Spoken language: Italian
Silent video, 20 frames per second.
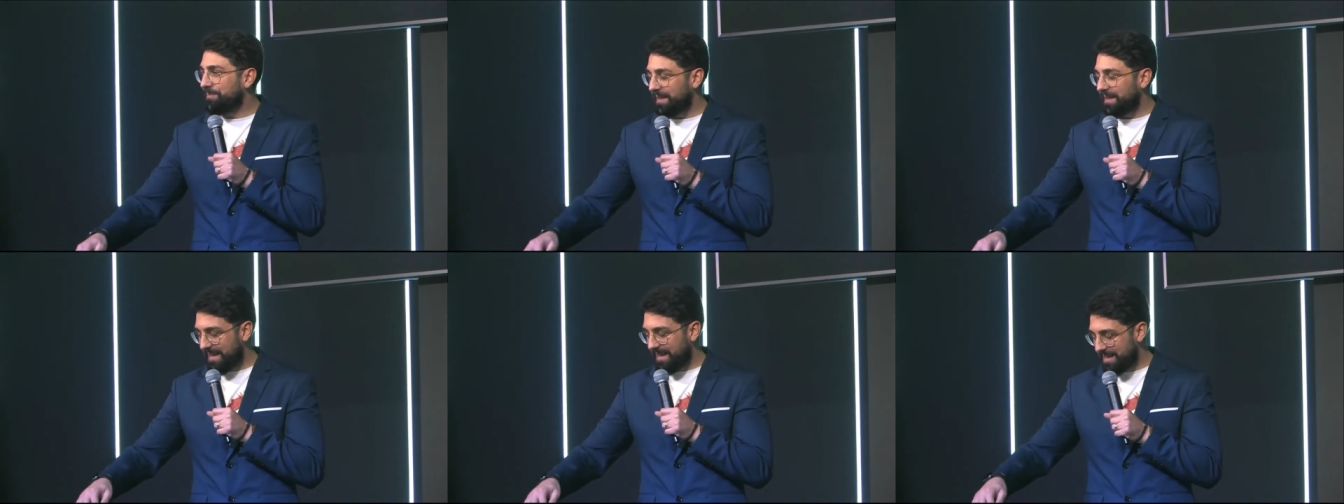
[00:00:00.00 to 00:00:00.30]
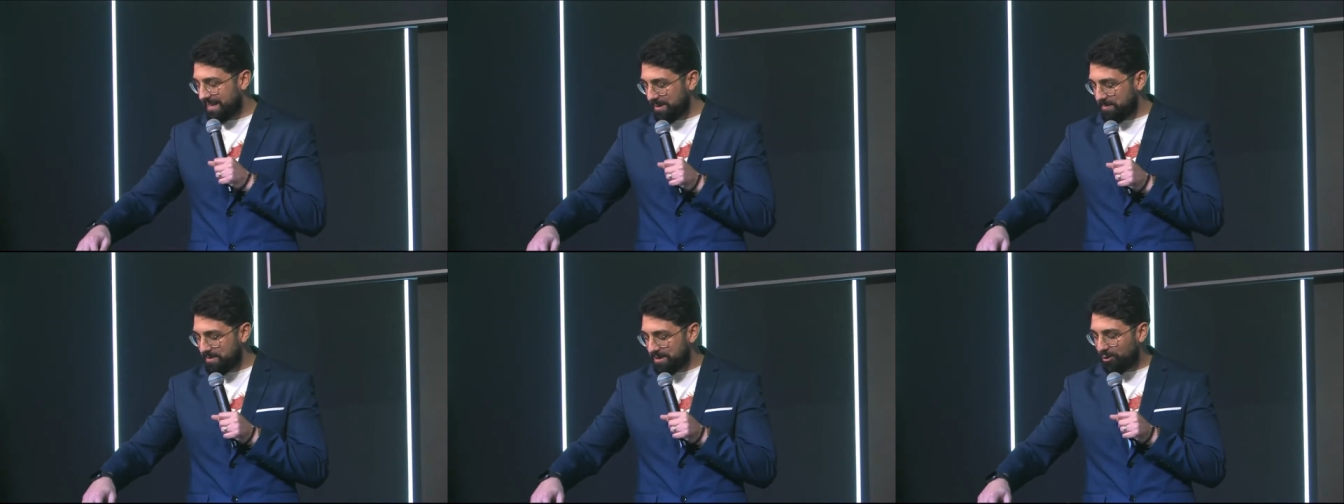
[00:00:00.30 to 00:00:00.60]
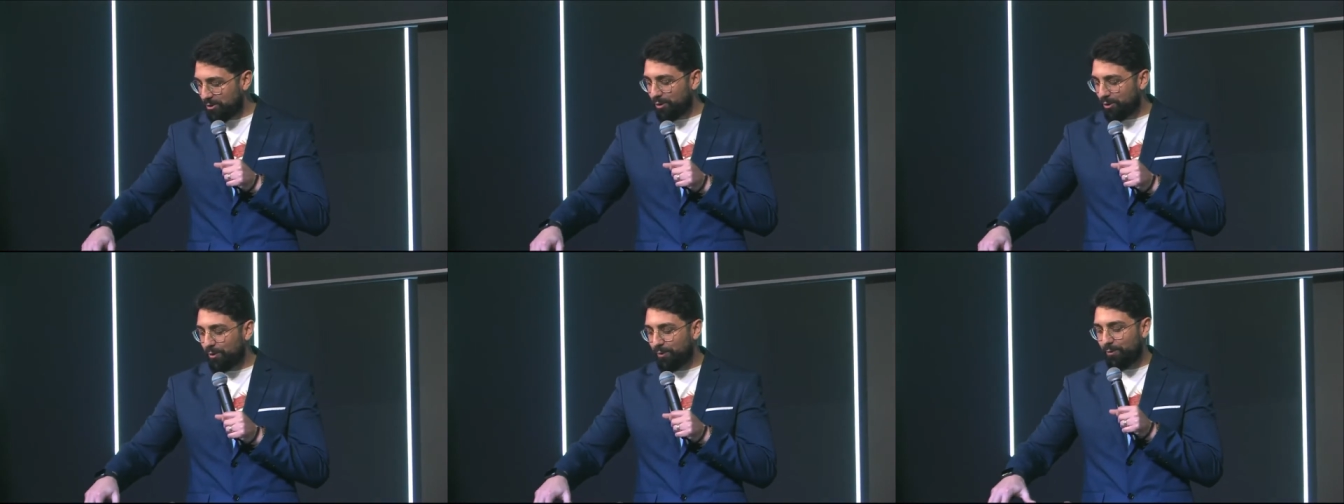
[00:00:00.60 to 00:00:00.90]
E il
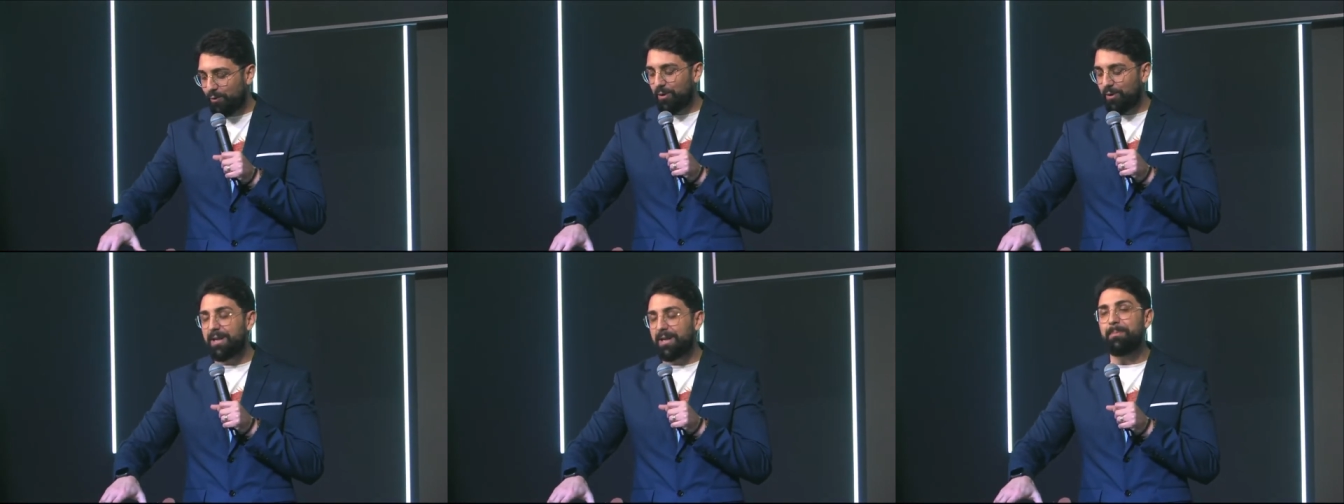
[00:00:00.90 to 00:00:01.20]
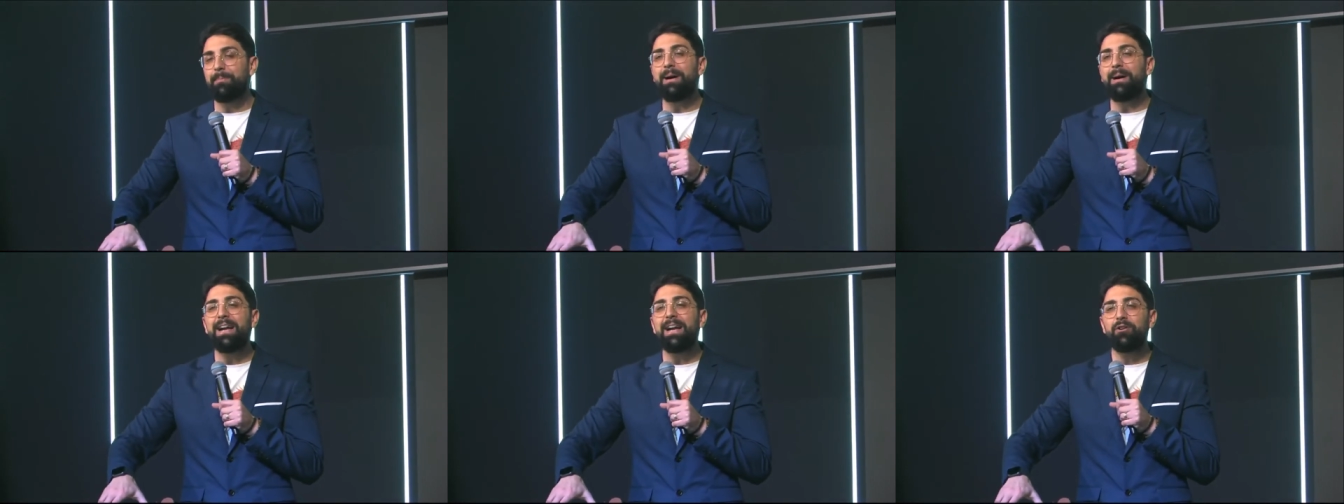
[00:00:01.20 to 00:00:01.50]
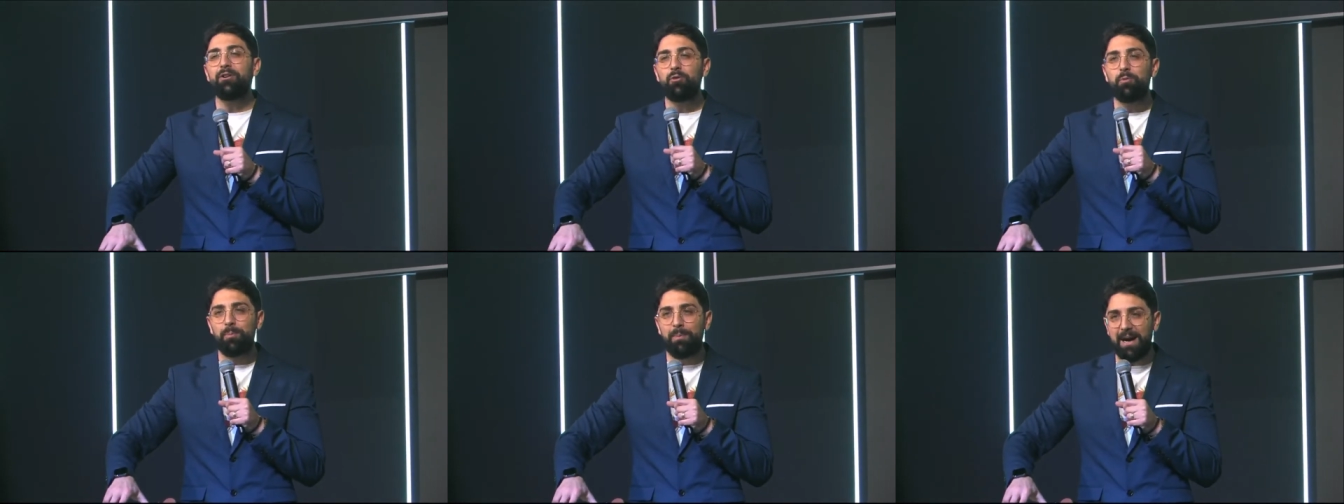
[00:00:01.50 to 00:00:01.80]
nemico non vuole mai
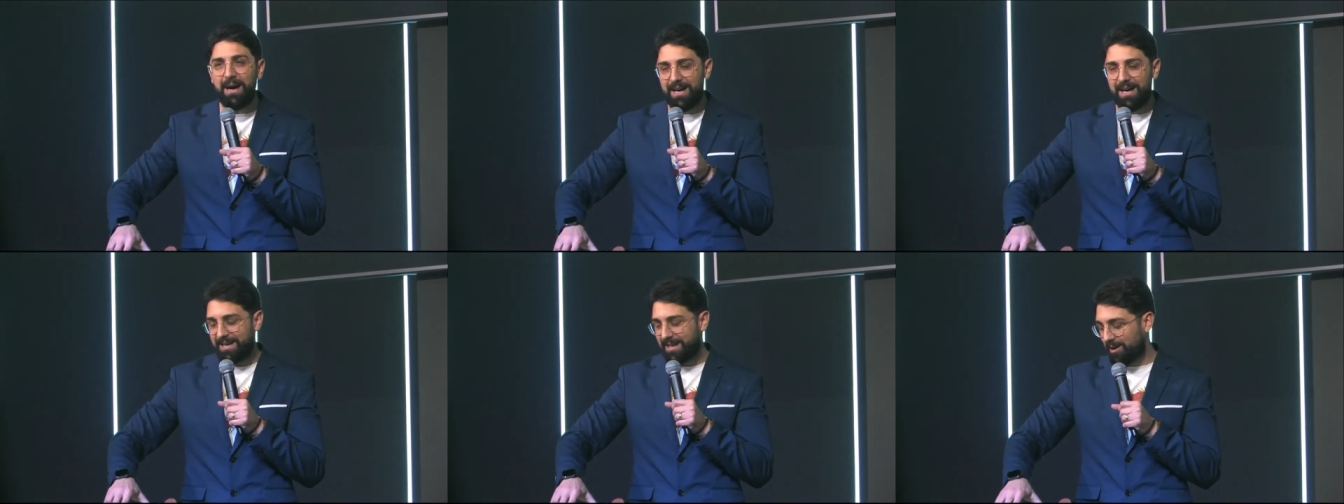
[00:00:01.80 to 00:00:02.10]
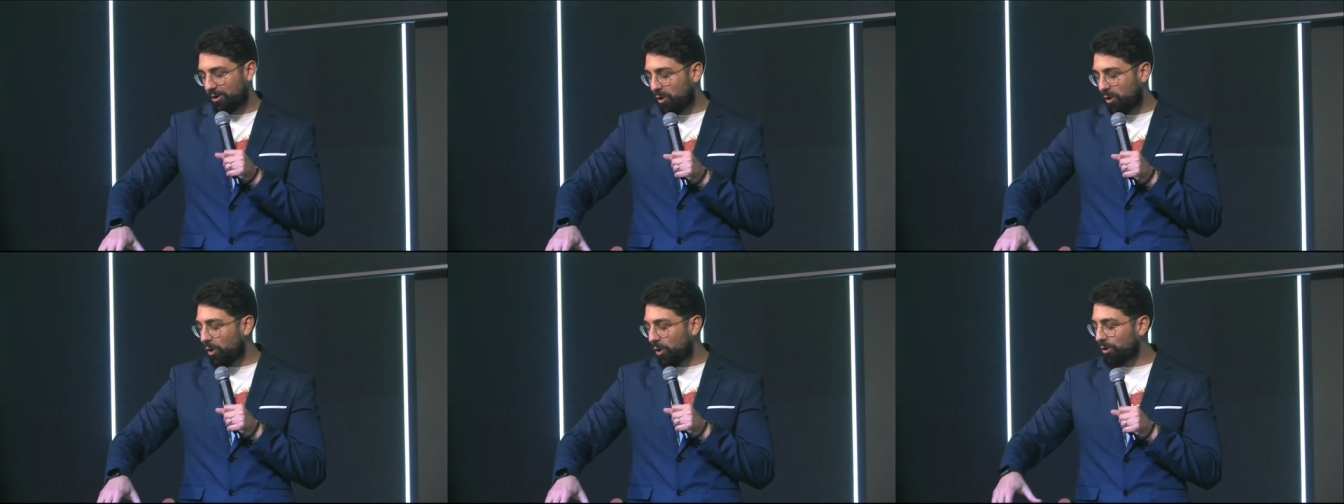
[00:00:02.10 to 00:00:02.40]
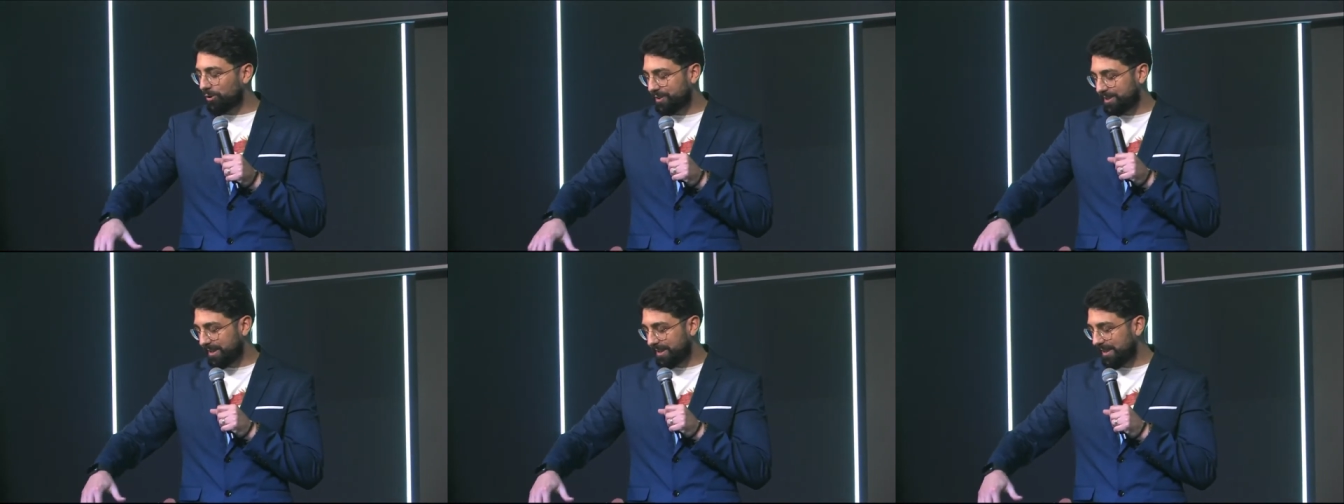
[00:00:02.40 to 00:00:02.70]
rubare
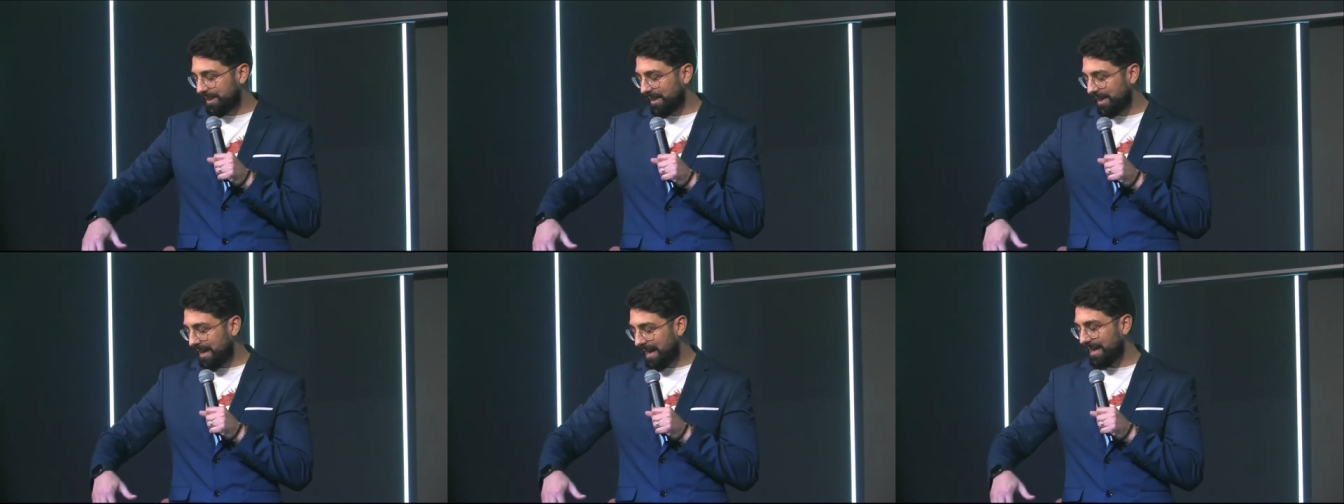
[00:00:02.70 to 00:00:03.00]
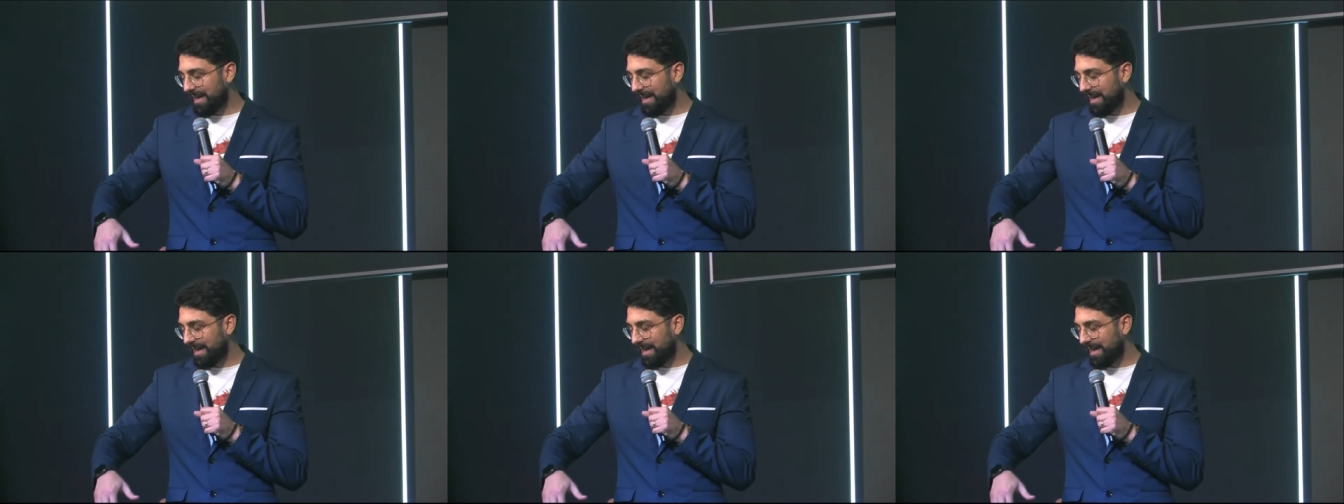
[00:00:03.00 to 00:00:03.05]
cose a